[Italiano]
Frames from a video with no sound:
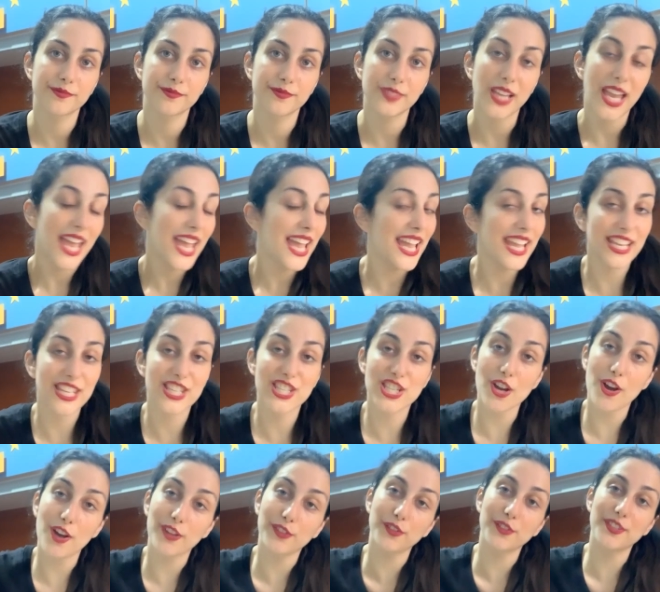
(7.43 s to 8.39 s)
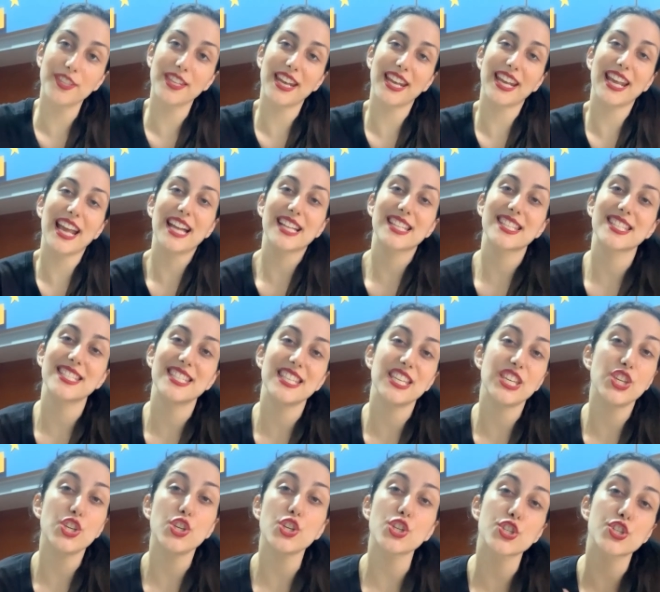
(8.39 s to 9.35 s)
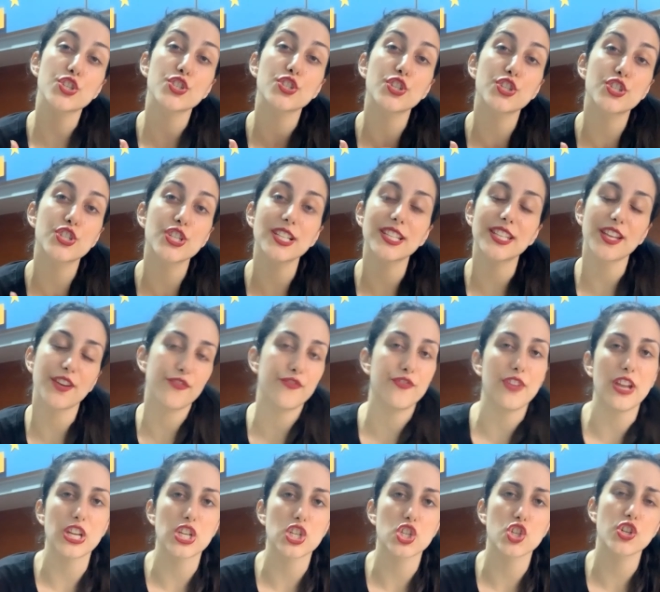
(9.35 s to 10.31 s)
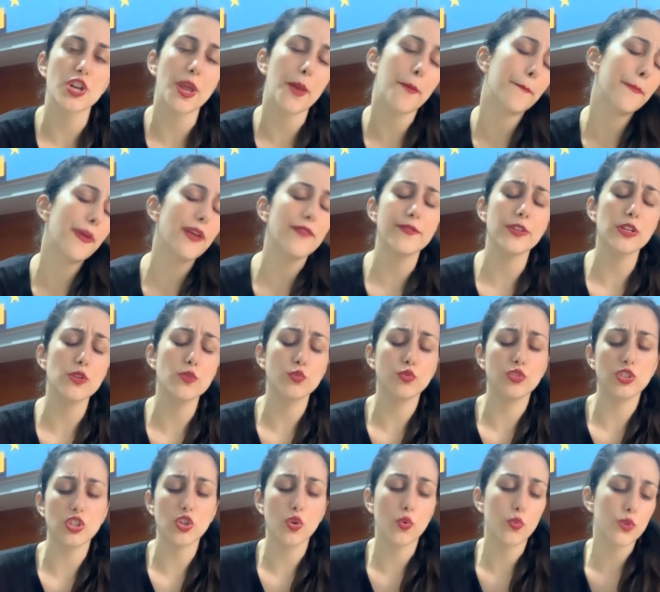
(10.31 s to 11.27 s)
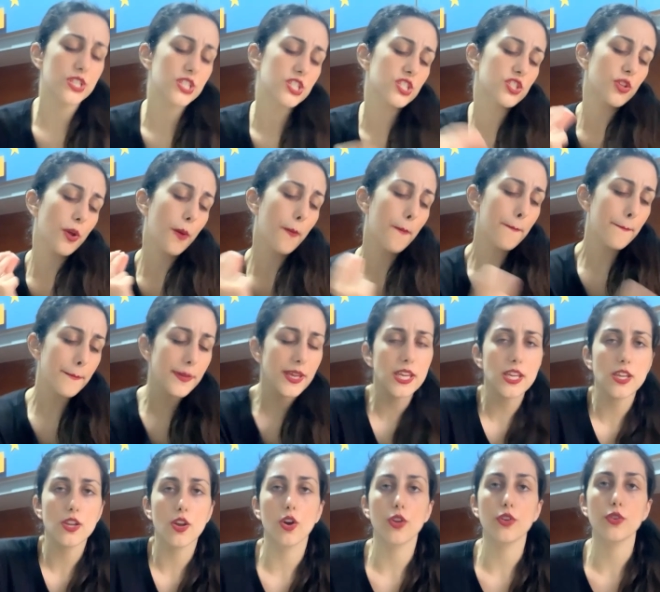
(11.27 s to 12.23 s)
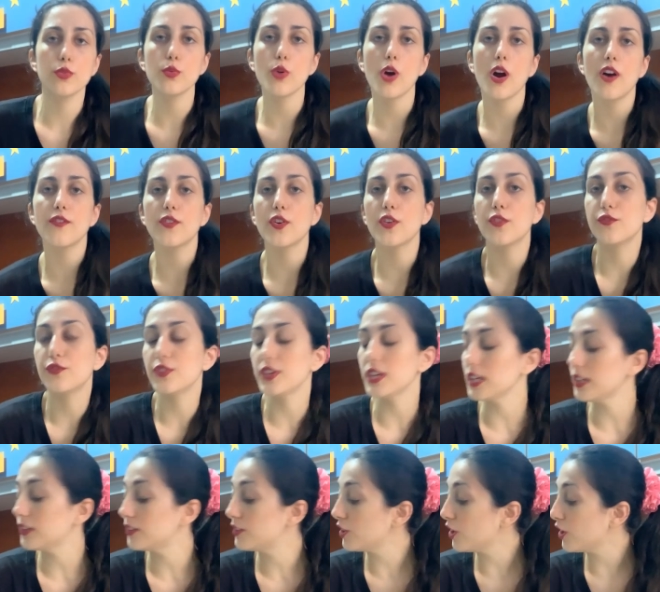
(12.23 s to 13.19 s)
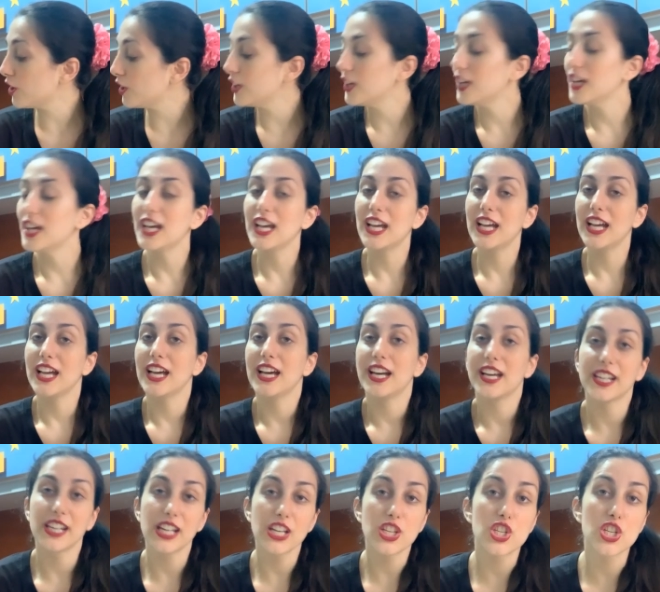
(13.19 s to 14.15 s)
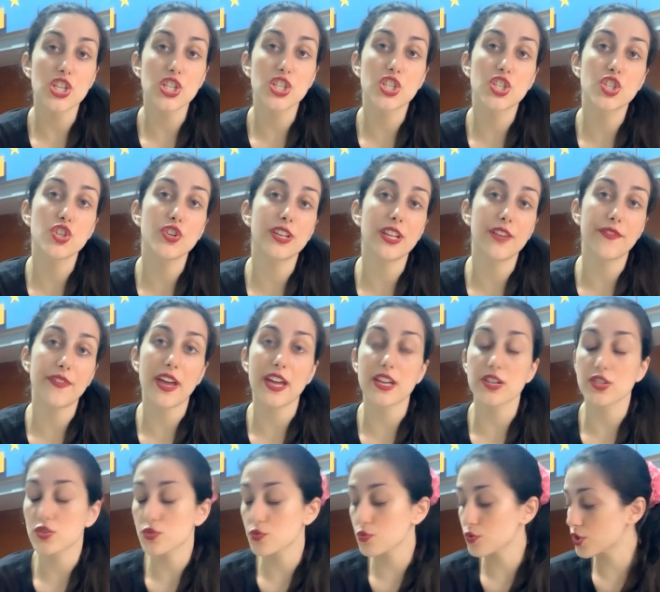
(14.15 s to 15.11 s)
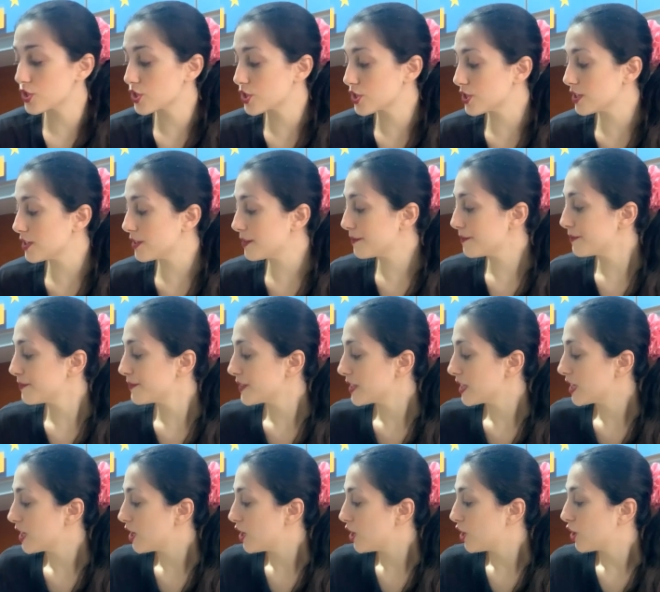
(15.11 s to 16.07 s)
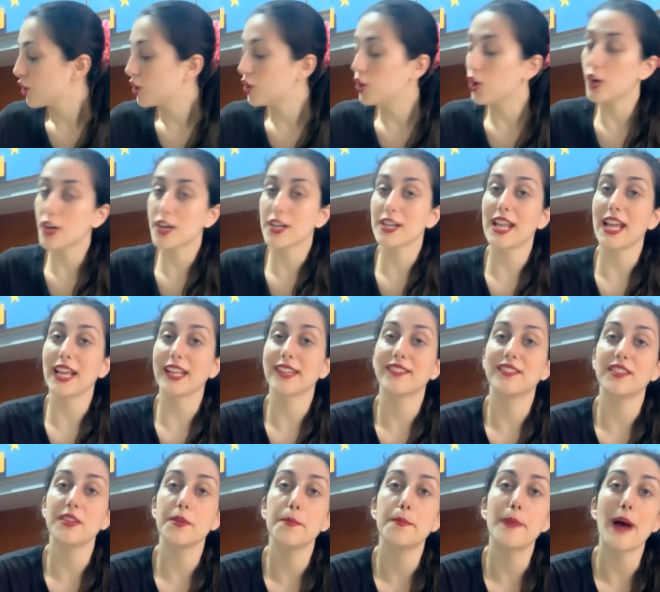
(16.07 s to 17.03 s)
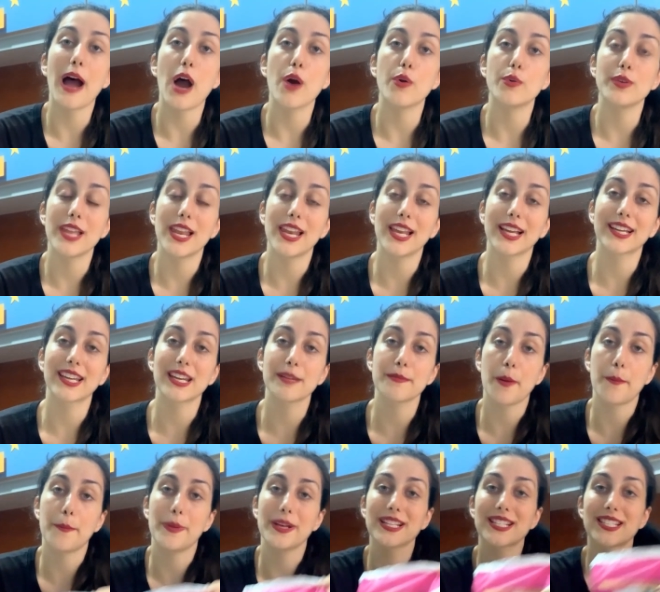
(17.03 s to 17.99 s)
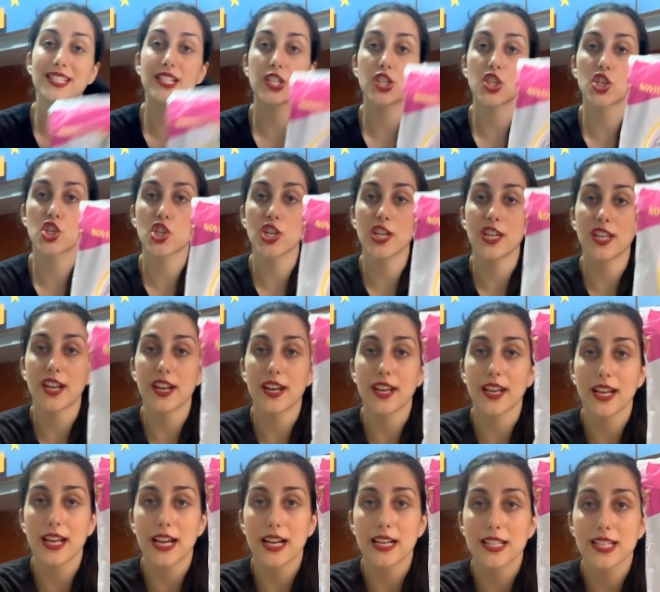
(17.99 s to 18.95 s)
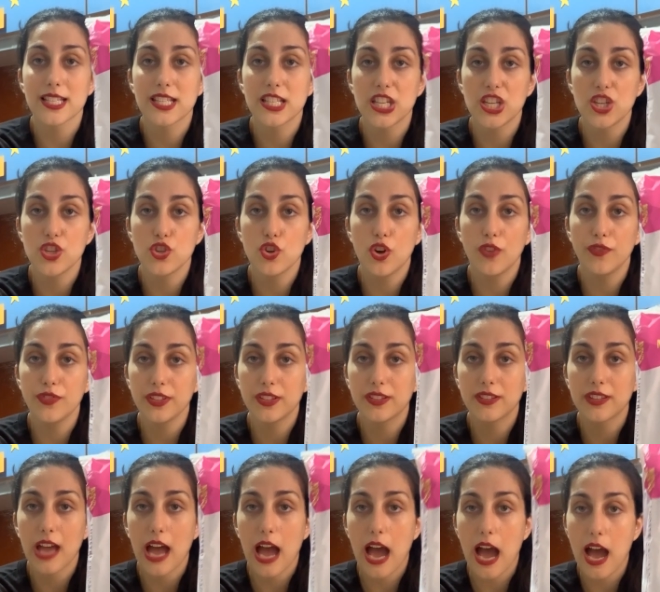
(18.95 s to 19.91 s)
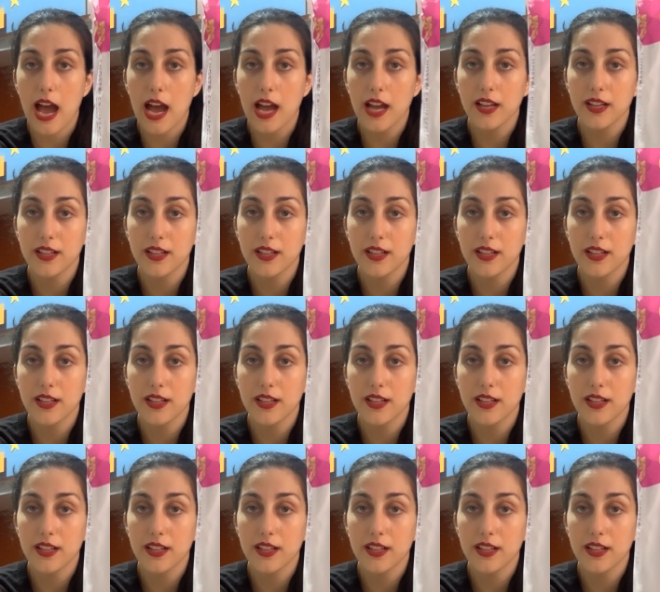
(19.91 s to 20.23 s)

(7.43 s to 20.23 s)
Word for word: E ciao a tutti ragazzi, io sono Gilda Fashion e benvenuti in questo mio nuovo video recensione versus cornetti bauli alla crema pasticcera ragazzi, novità